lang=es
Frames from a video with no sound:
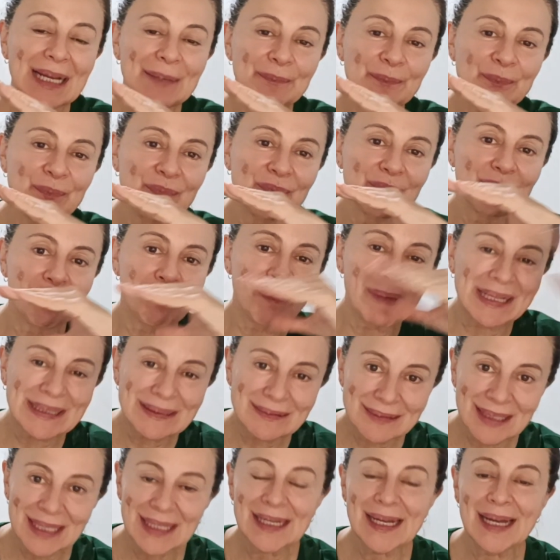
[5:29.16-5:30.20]
mm,
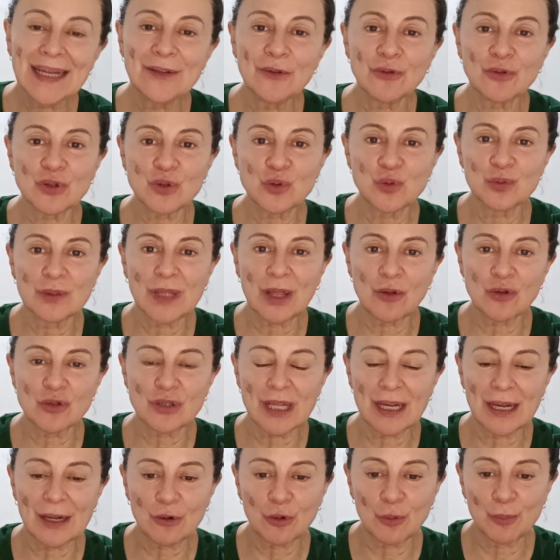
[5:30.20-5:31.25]
mantengan los resultados
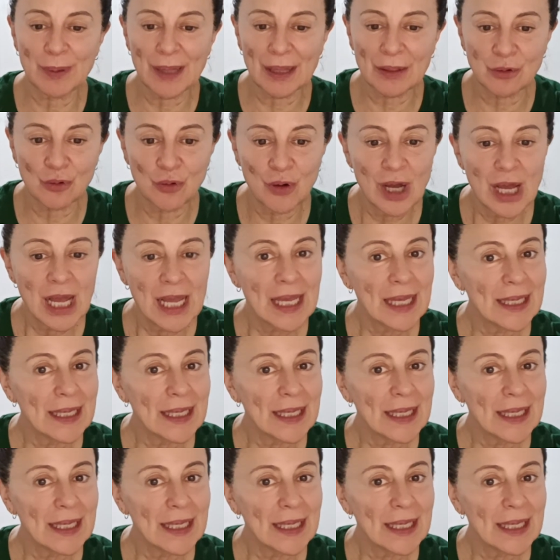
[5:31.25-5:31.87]
a largo plazo.